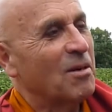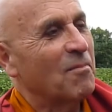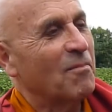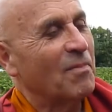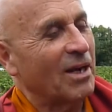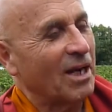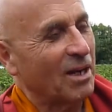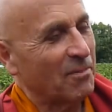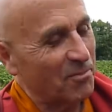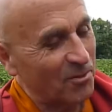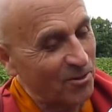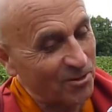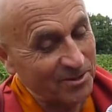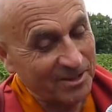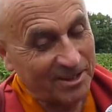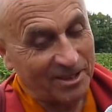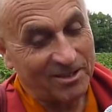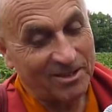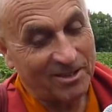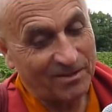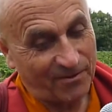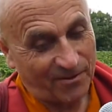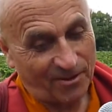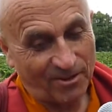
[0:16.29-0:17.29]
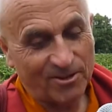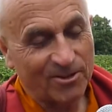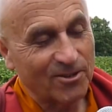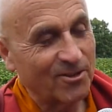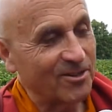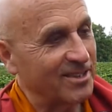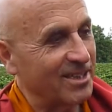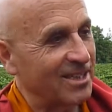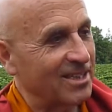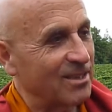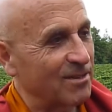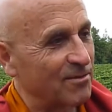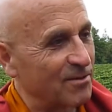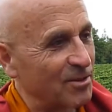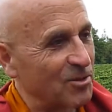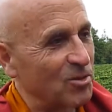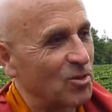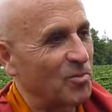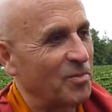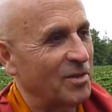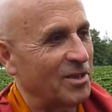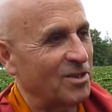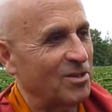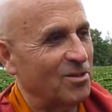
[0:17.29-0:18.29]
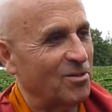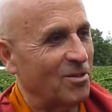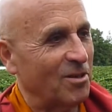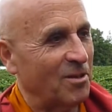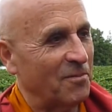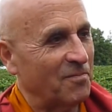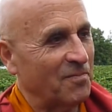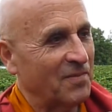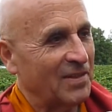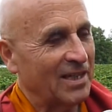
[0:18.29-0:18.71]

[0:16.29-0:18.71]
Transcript: Par rapport, il y a une différence entre les individus, bien sûr.